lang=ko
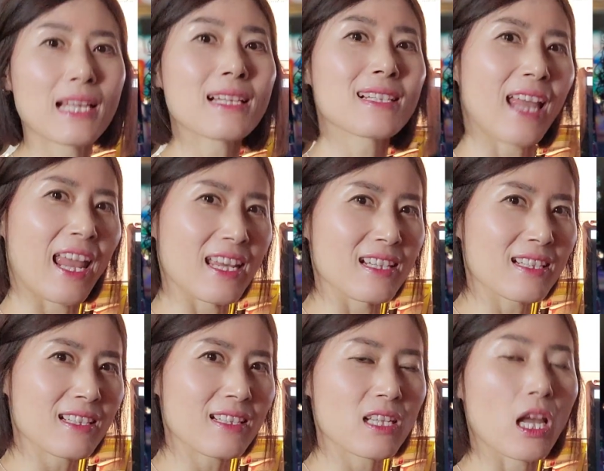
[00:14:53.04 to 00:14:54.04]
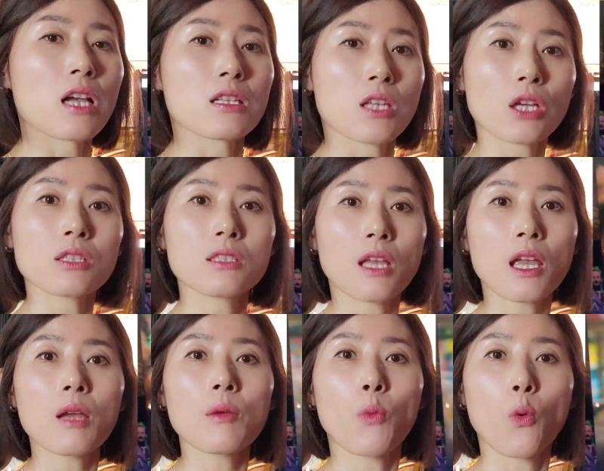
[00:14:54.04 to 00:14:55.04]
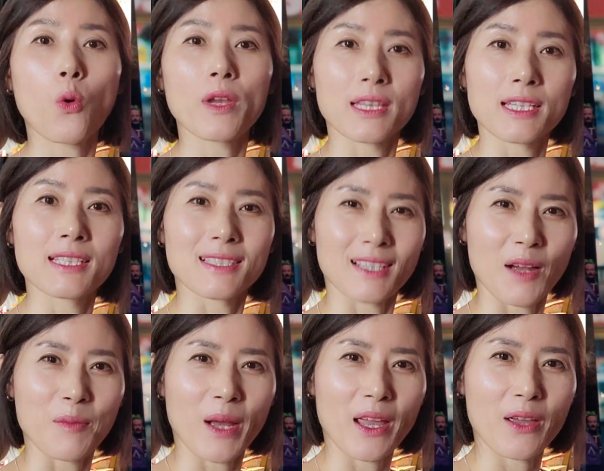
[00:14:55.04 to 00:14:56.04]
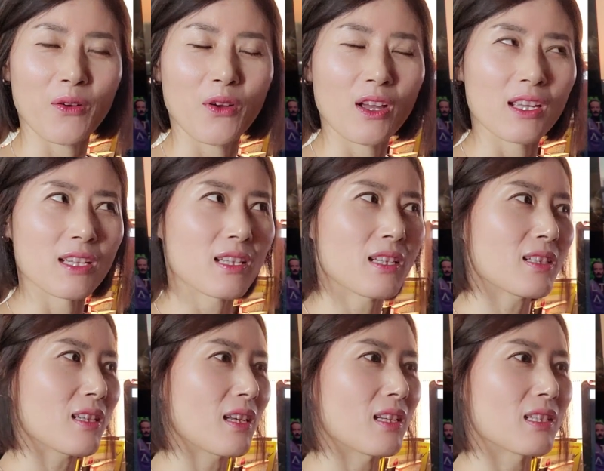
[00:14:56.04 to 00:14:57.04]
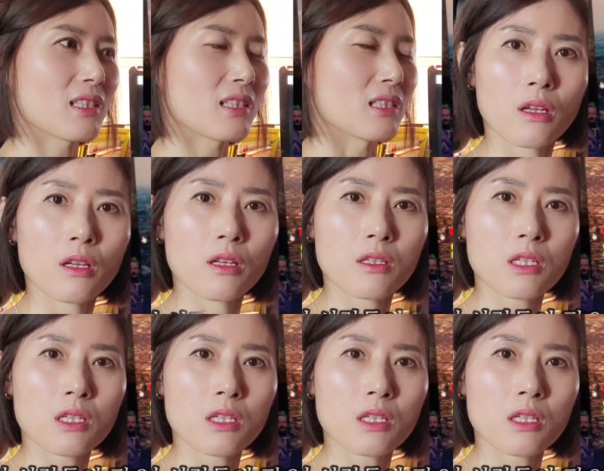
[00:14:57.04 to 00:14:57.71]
센스 8은 제가 최근에 보고 있는 드라마예요. 센스 8은 이게